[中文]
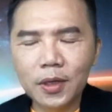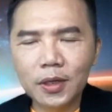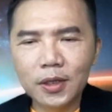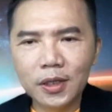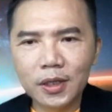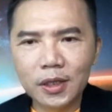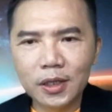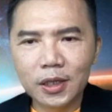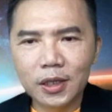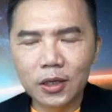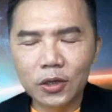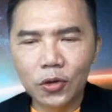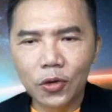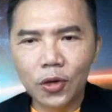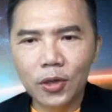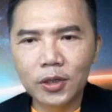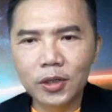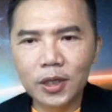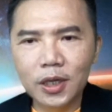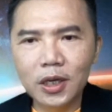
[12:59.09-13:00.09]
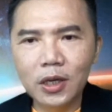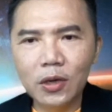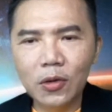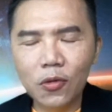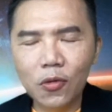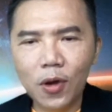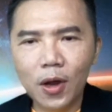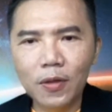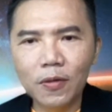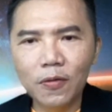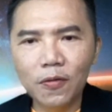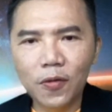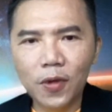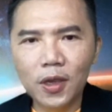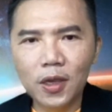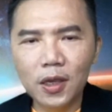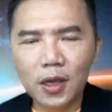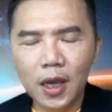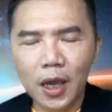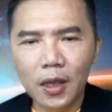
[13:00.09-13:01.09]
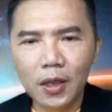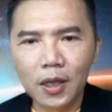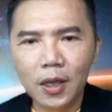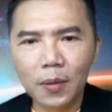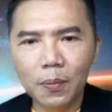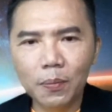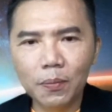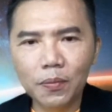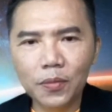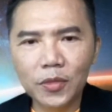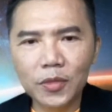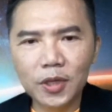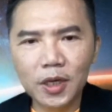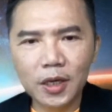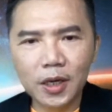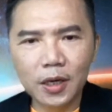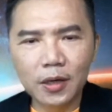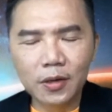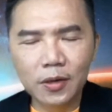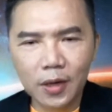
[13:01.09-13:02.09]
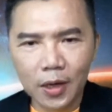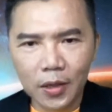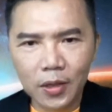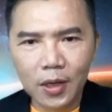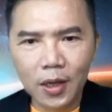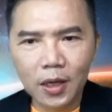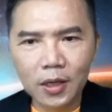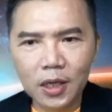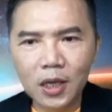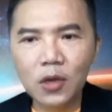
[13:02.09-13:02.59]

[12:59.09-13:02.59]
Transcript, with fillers: 死于新冠肺炎的这个人呢，